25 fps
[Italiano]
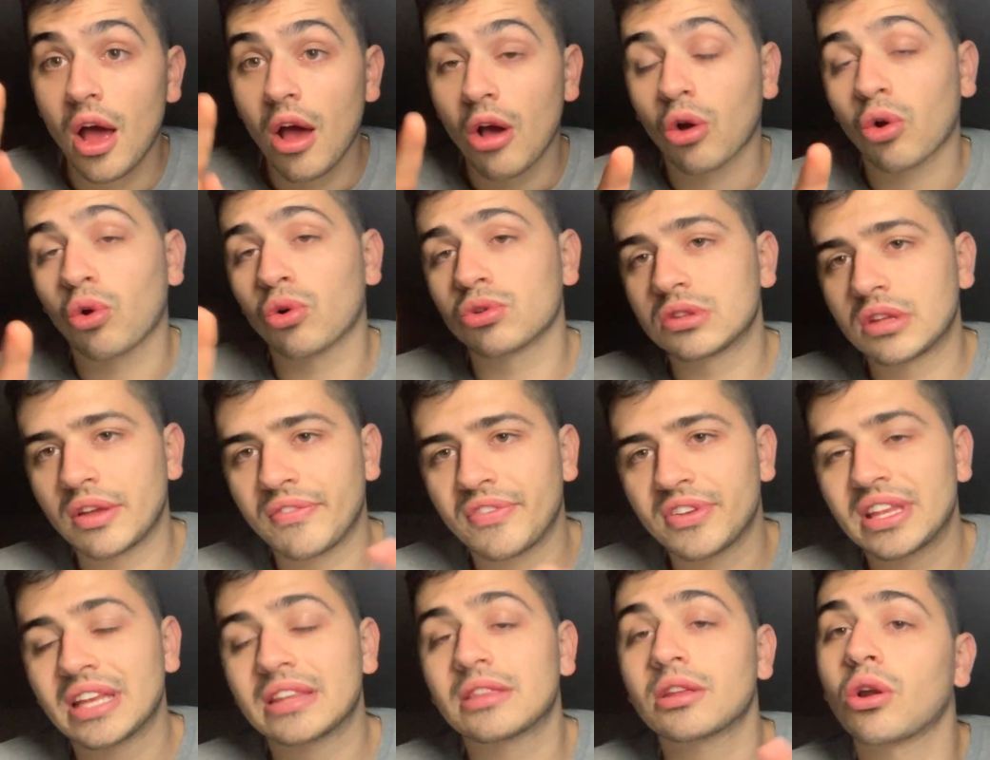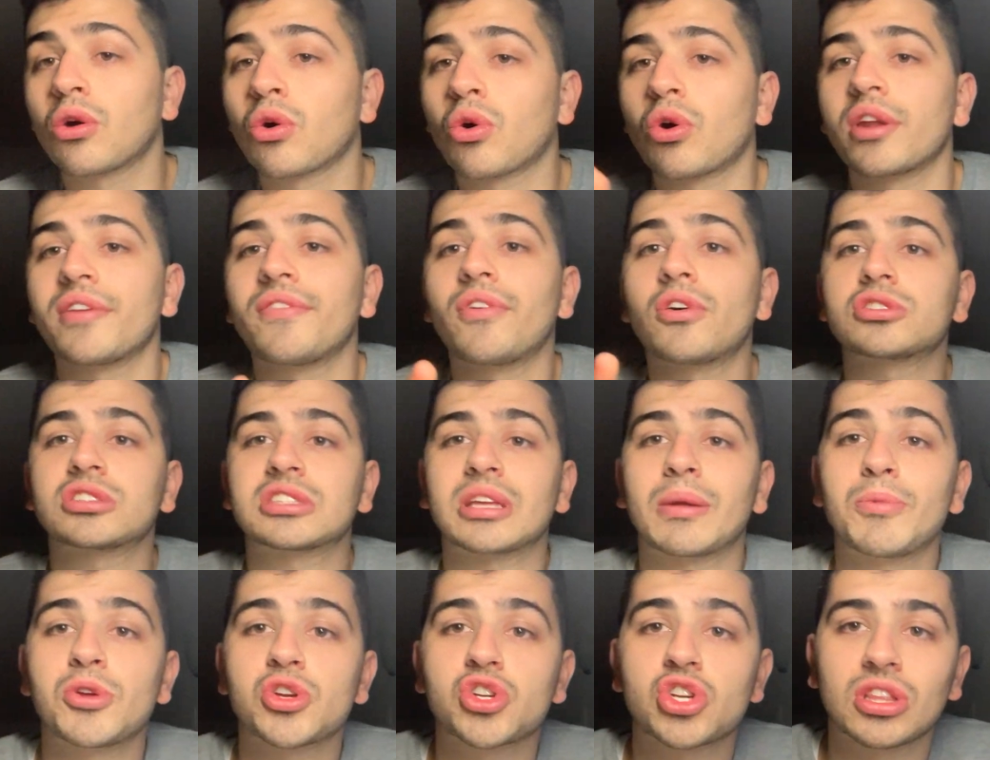condividetelo con i vostri
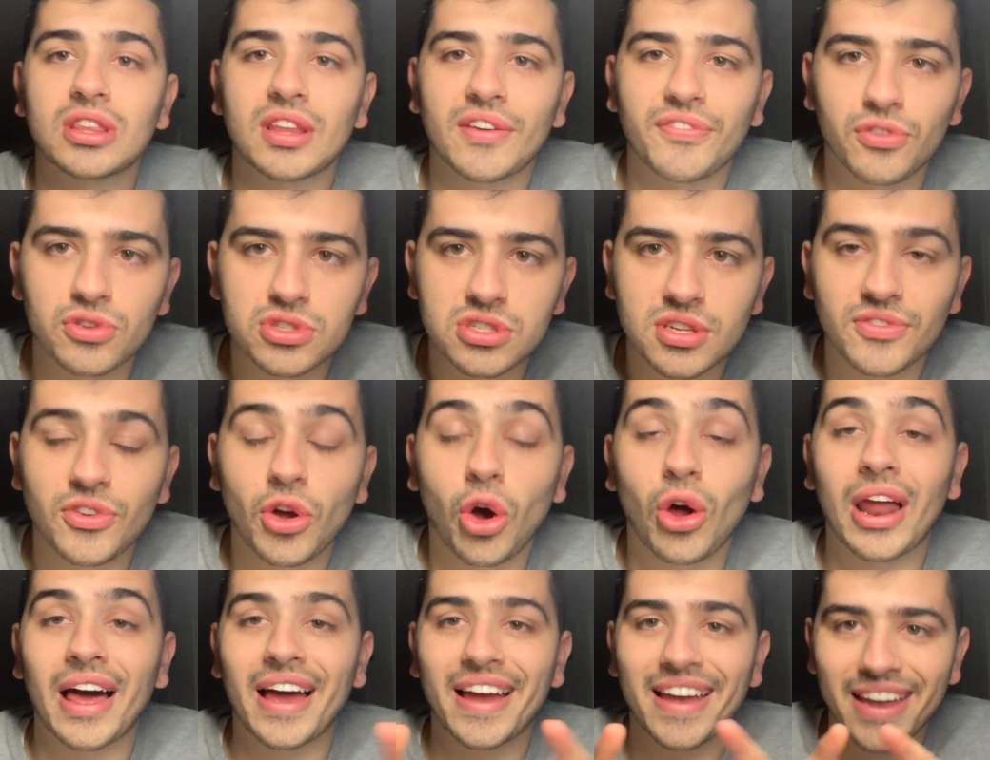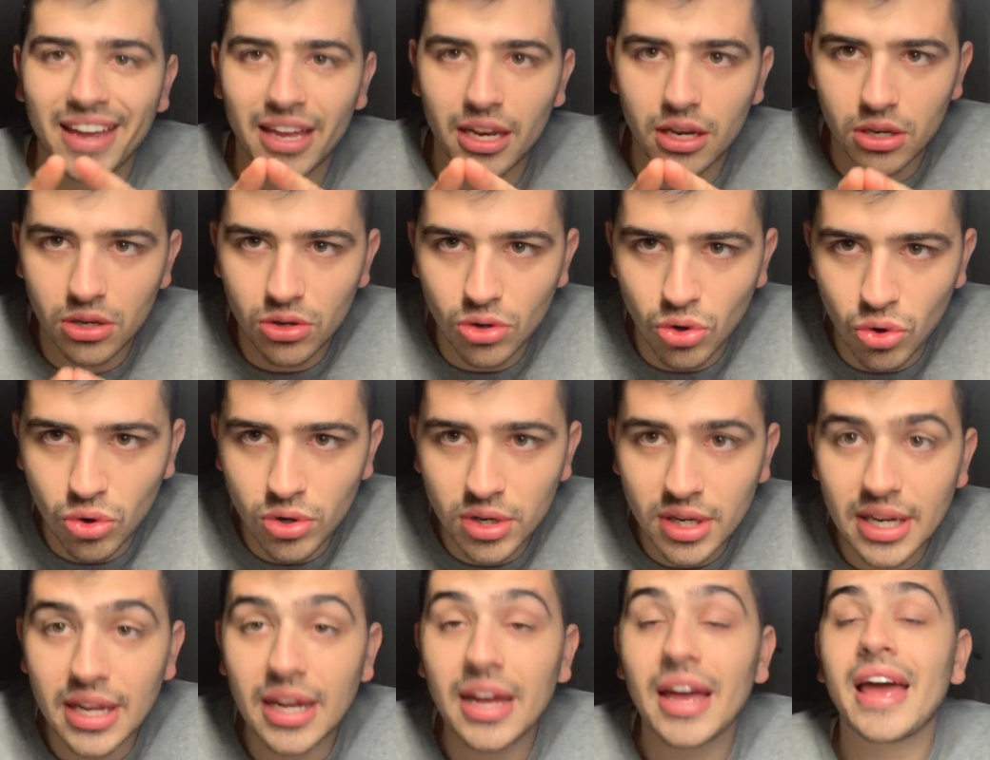amici tifosi viola e
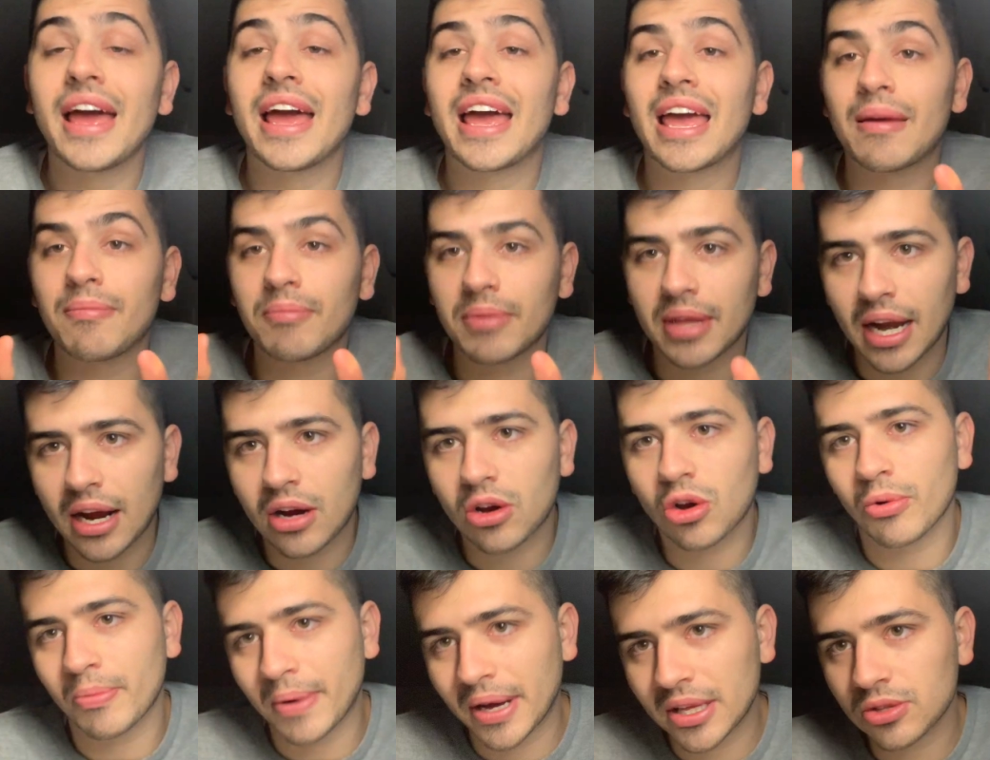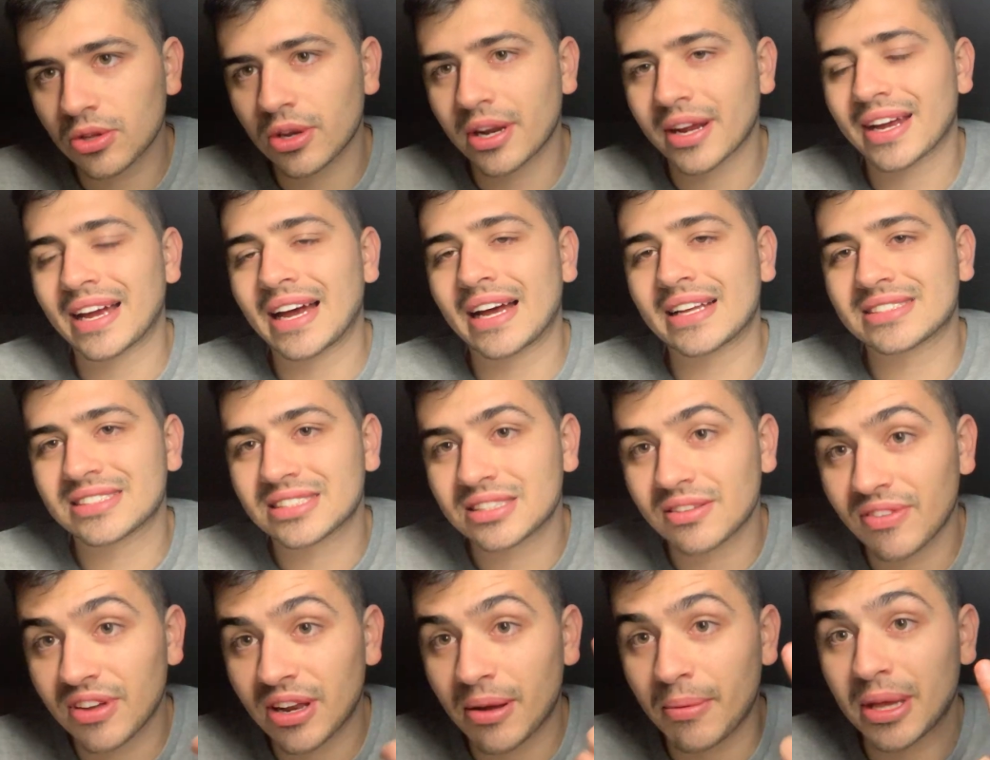non e mi raccomando ragazzi,
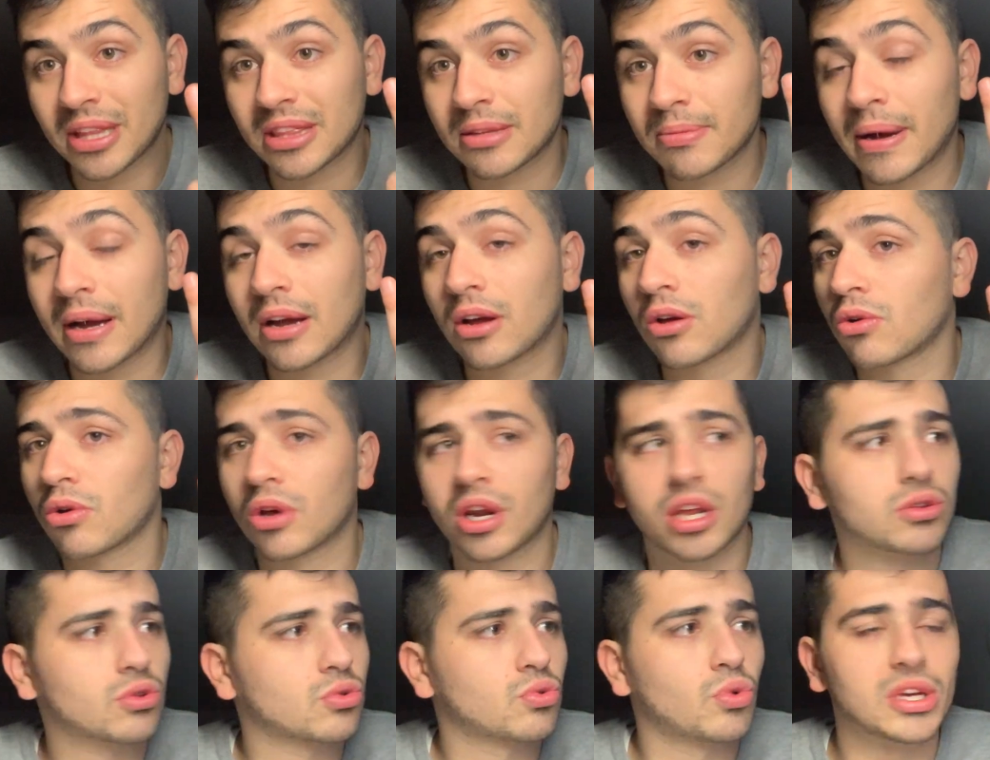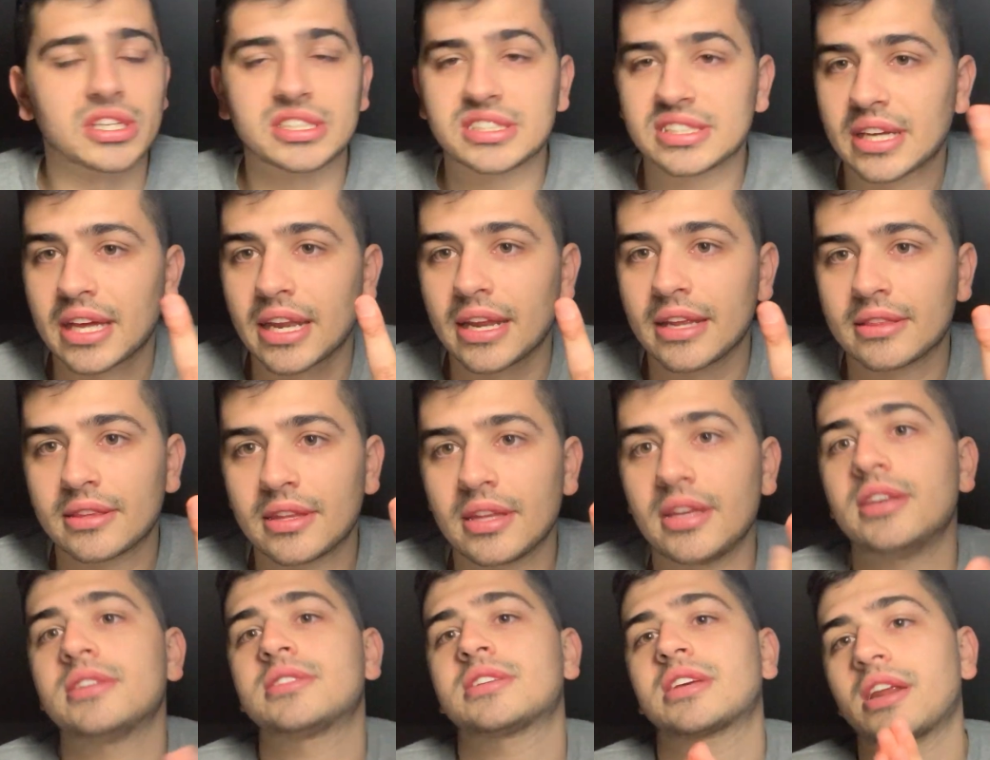veramente mancano credo due
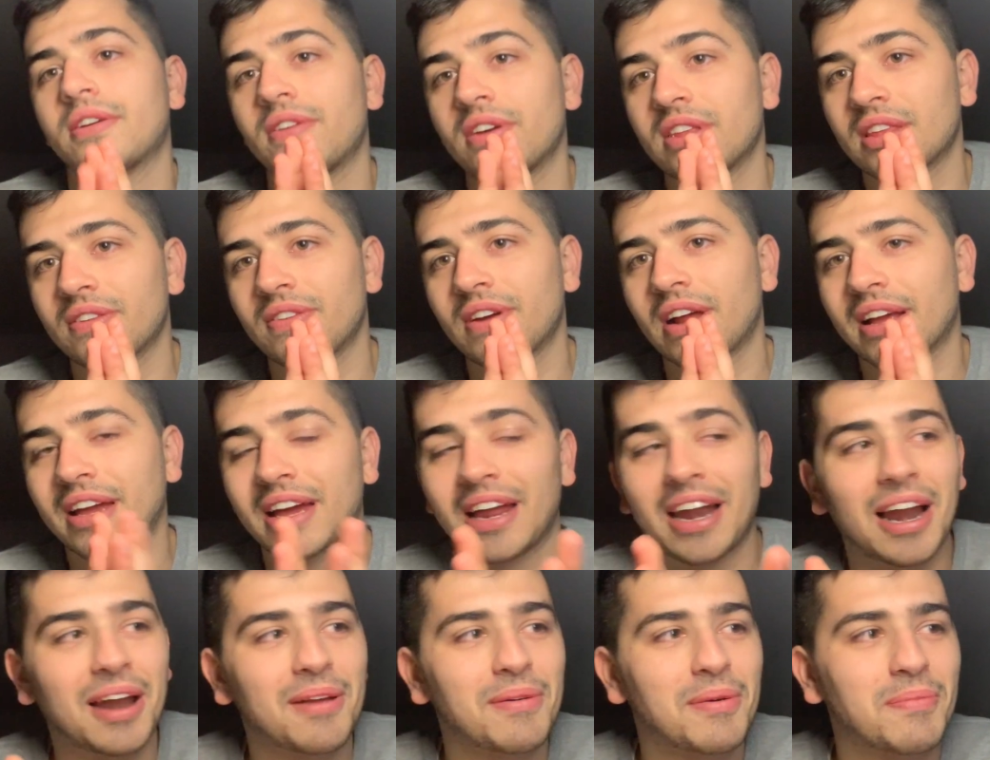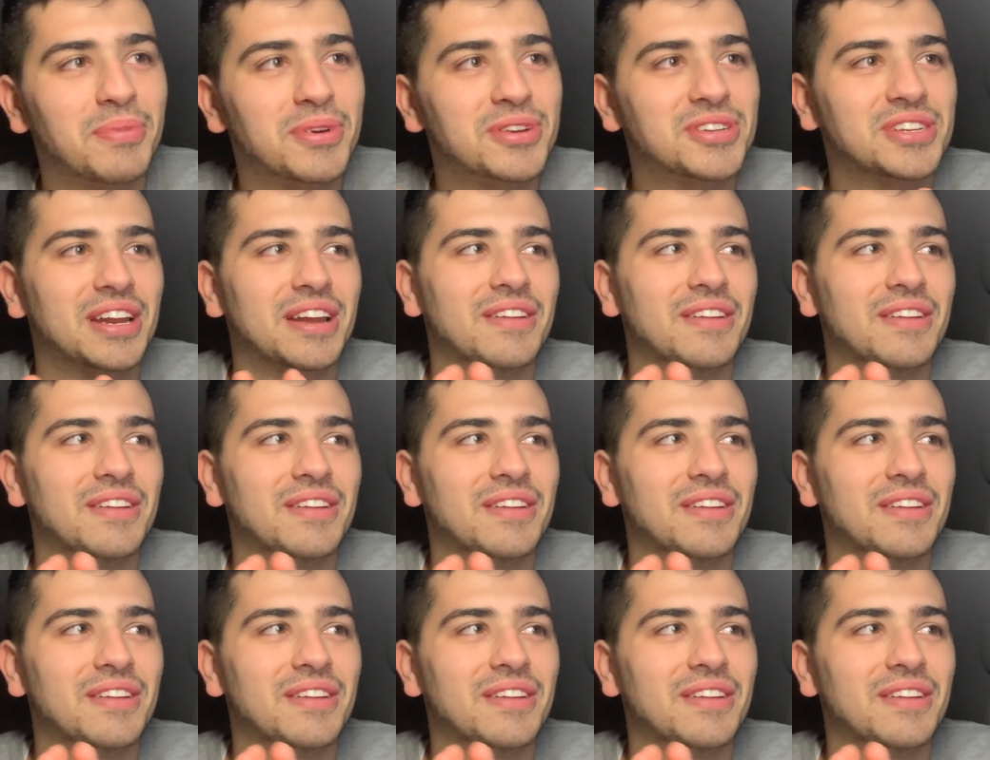iscritti, iscrivetevi al canale per piacere,